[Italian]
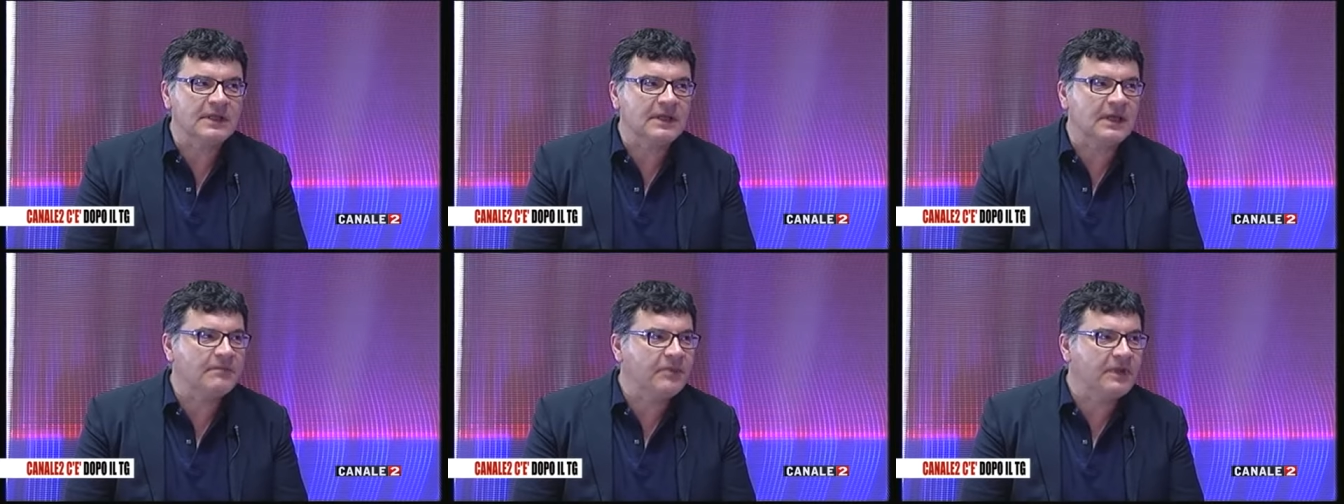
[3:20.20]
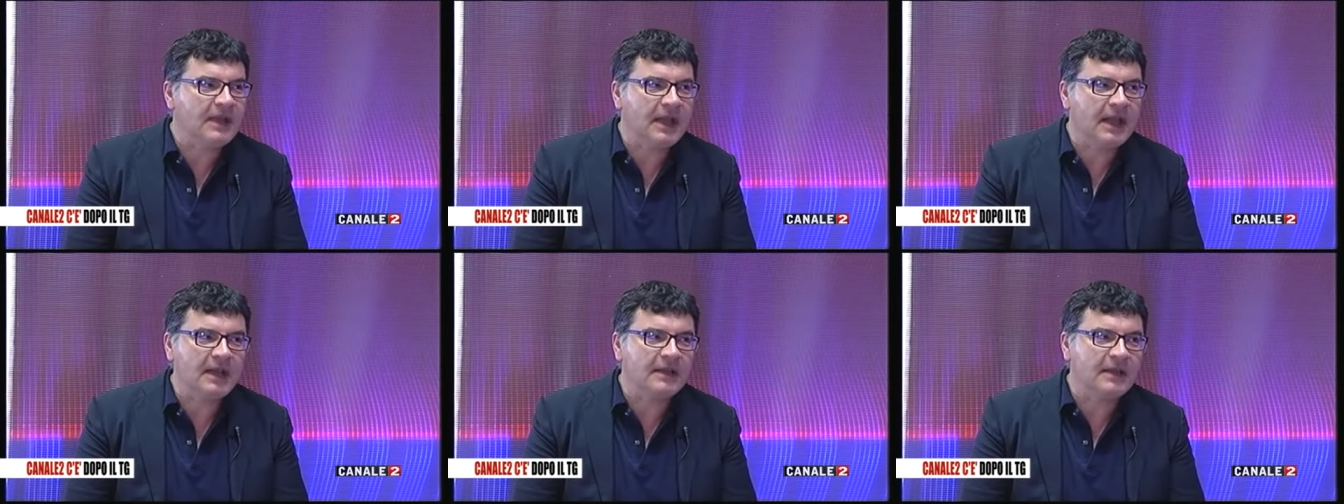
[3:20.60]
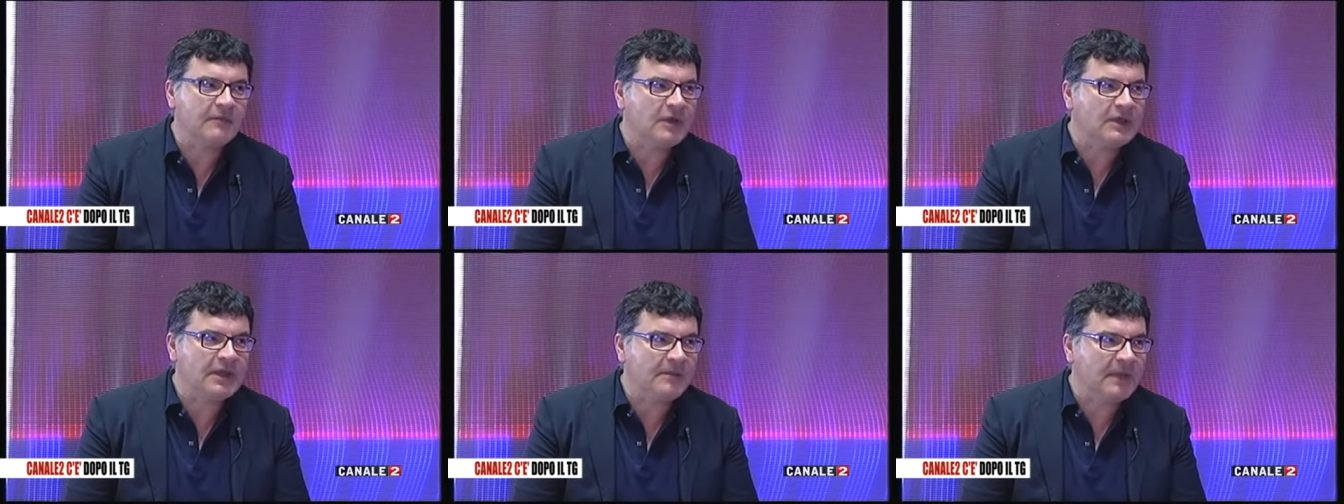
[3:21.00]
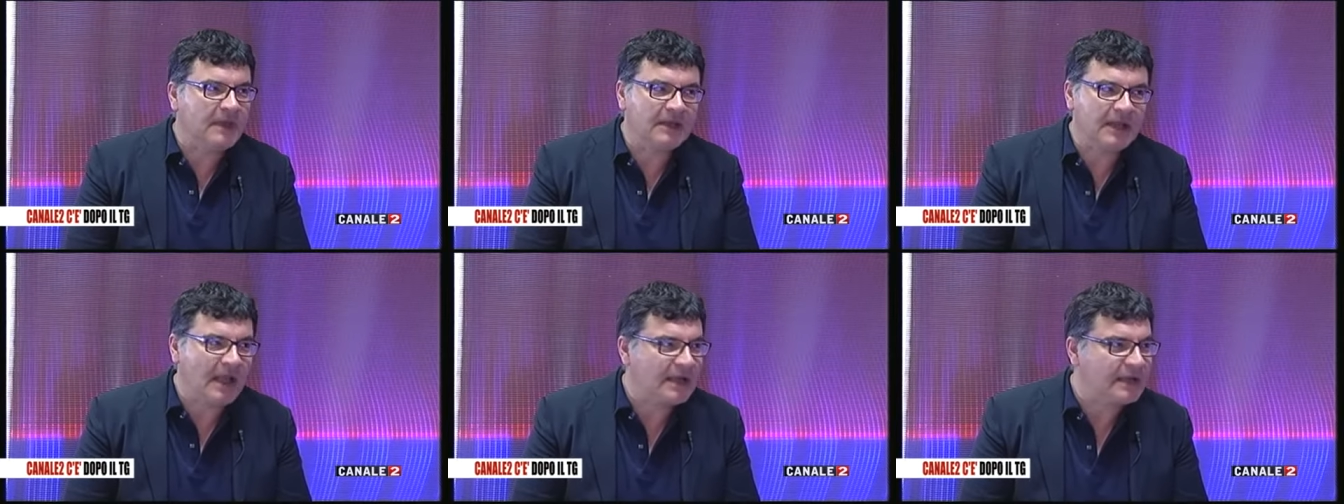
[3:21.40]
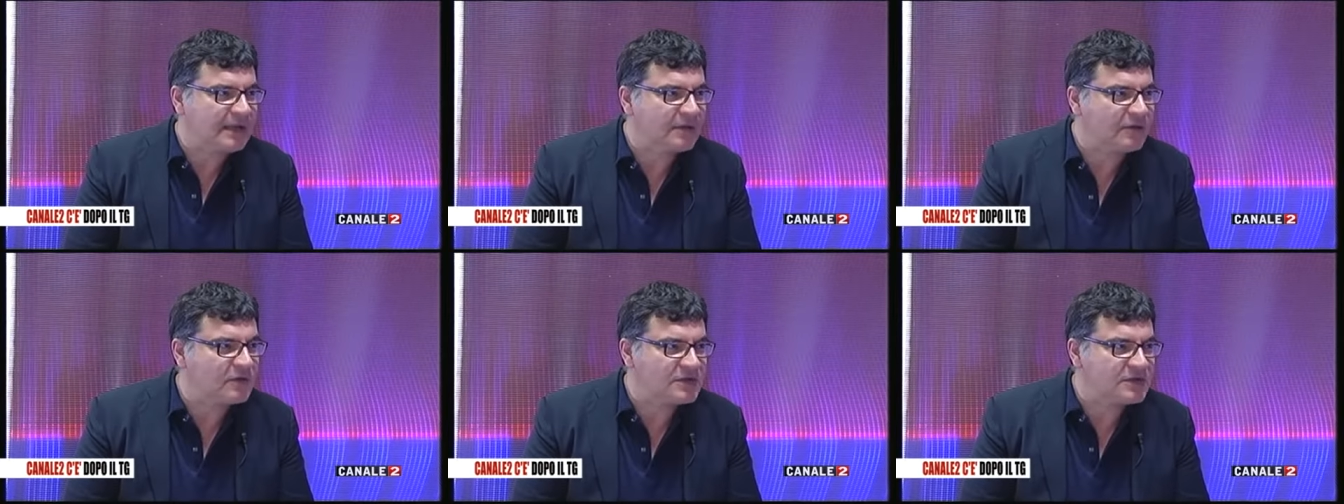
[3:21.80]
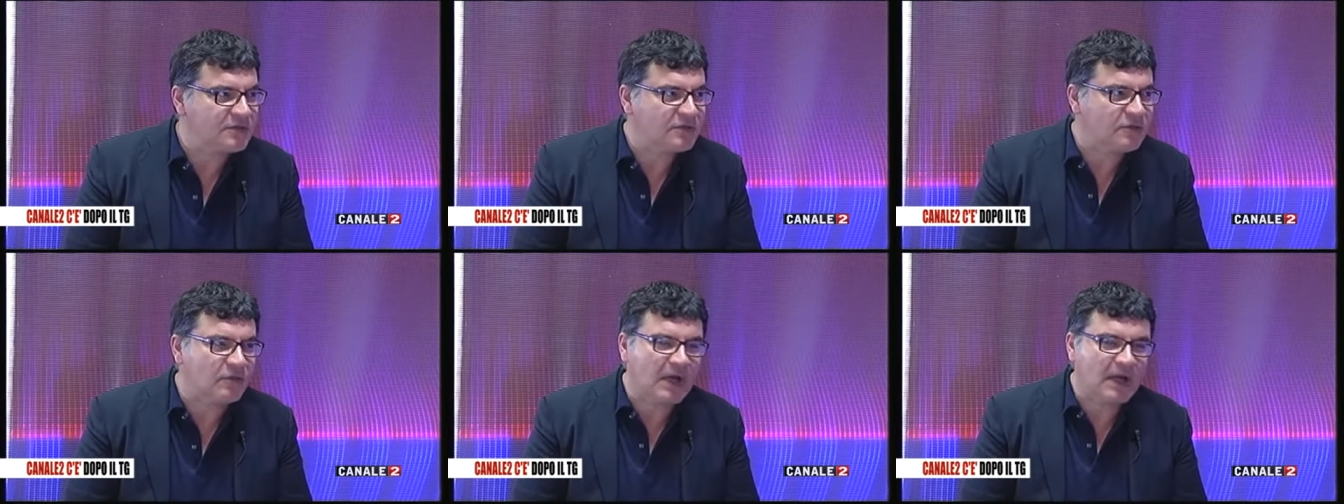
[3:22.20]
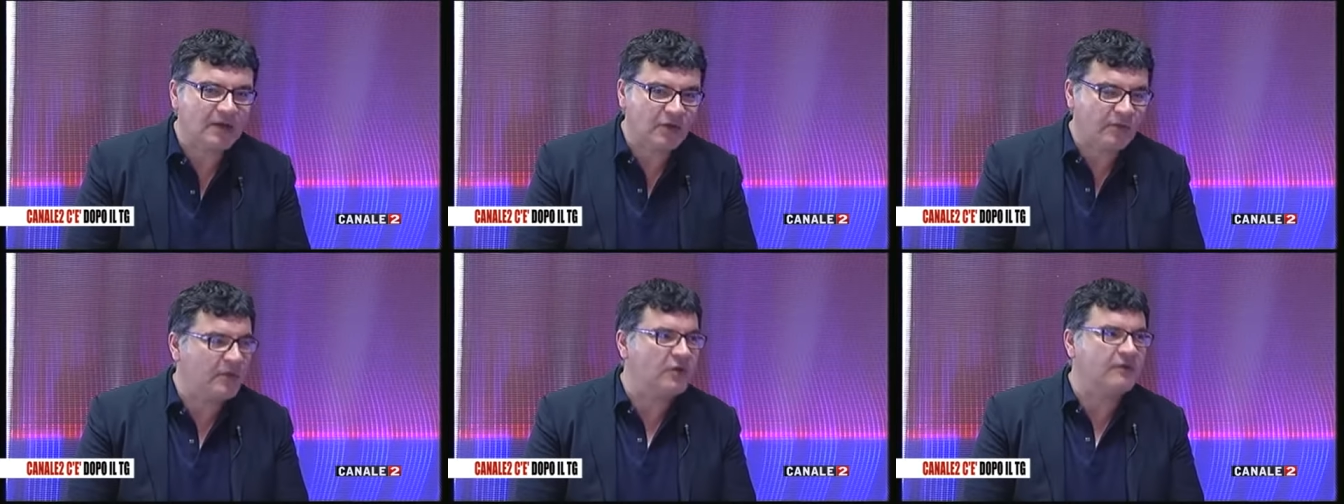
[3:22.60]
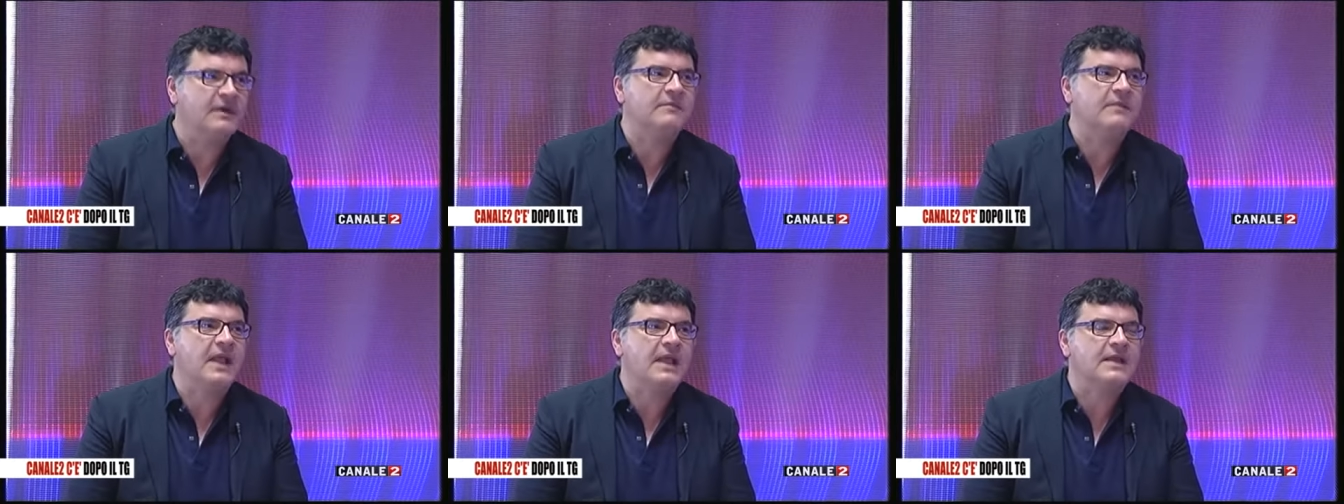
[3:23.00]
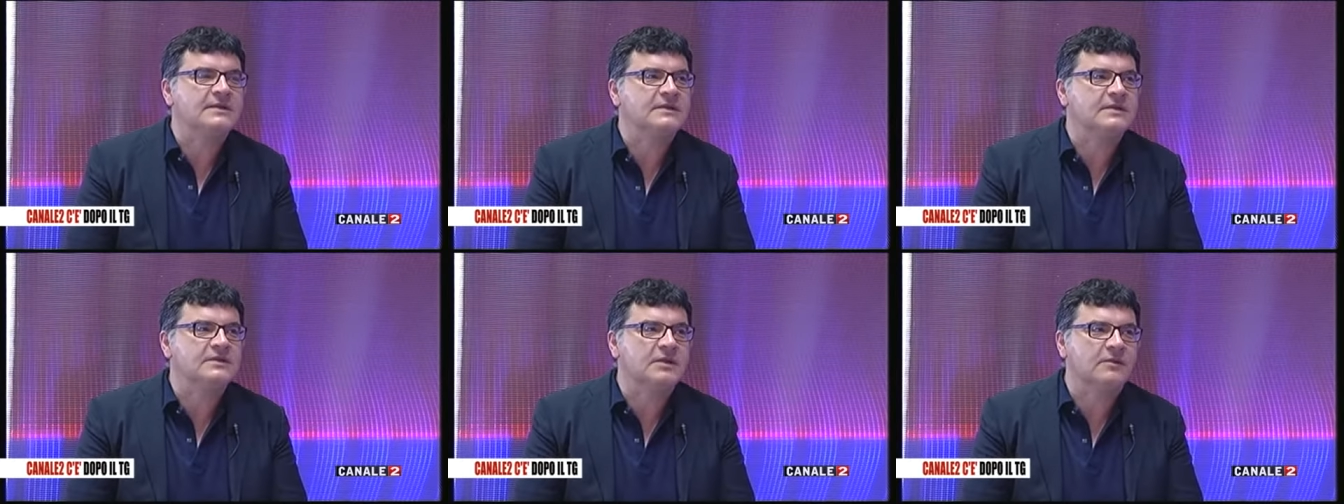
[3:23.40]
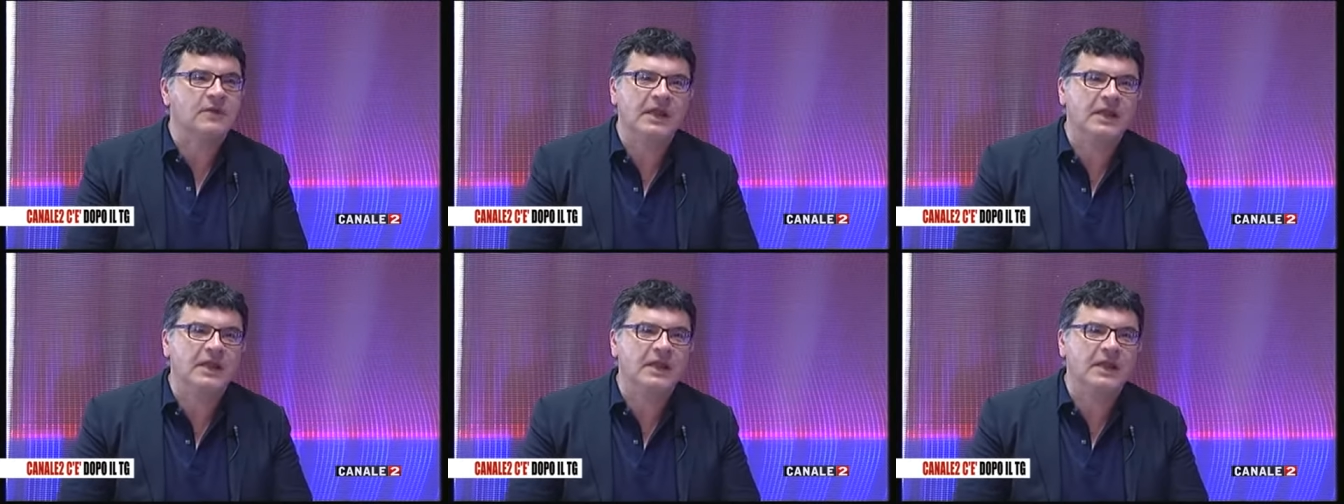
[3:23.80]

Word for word: di replicare adeguatamente anche in consiglio comunale come dovrebbe essere insomma.